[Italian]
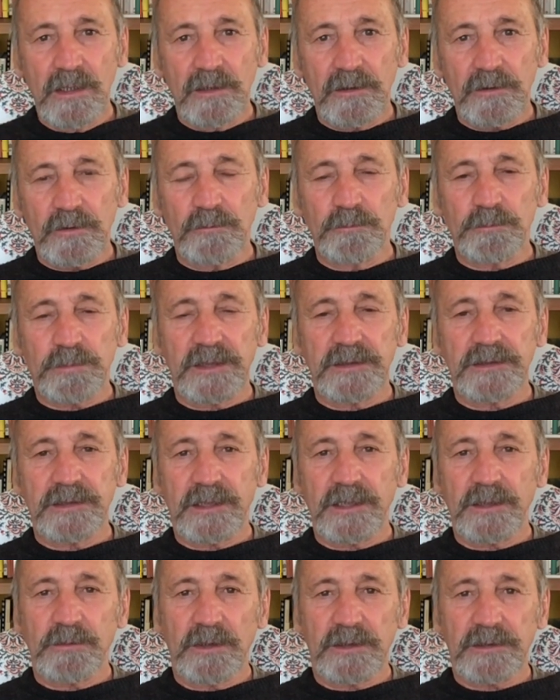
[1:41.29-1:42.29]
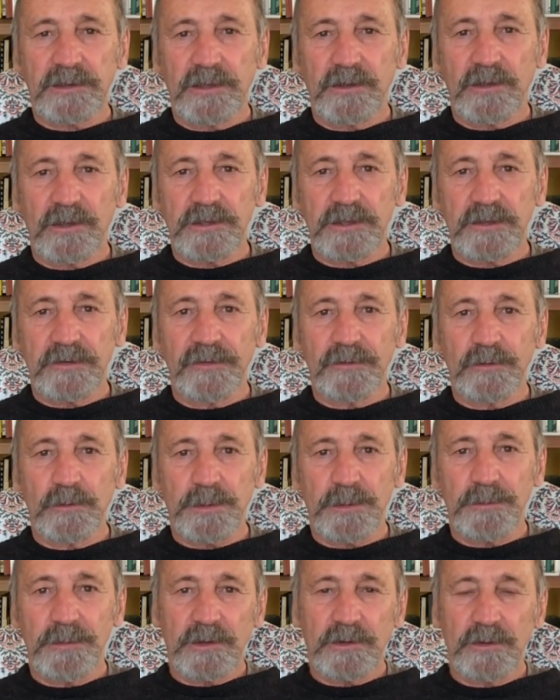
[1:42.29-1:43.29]
comprendere qualche cosa dobbiamo
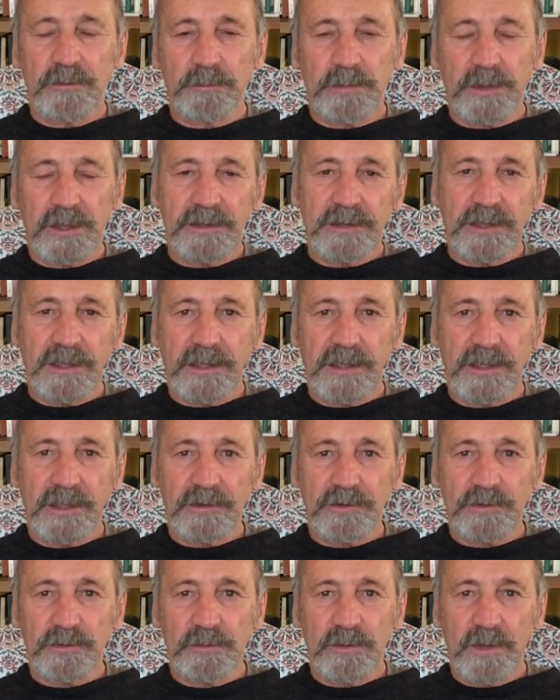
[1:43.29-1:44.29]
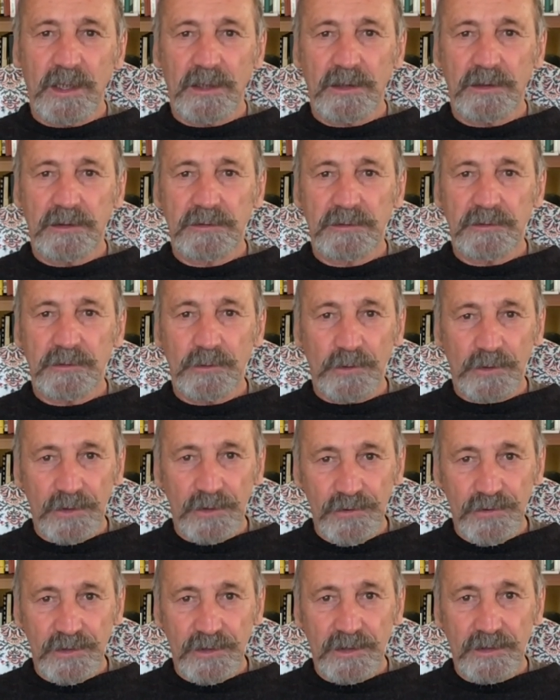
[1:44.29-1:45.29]
prima comprenderne la sua
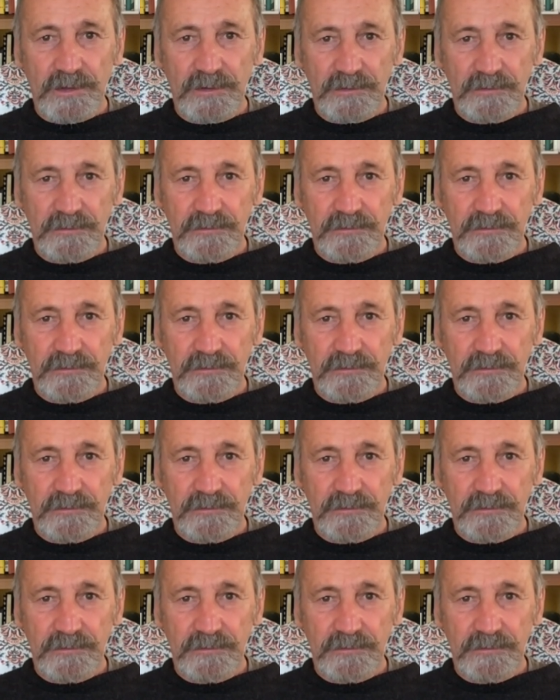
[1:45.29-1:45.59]
origine.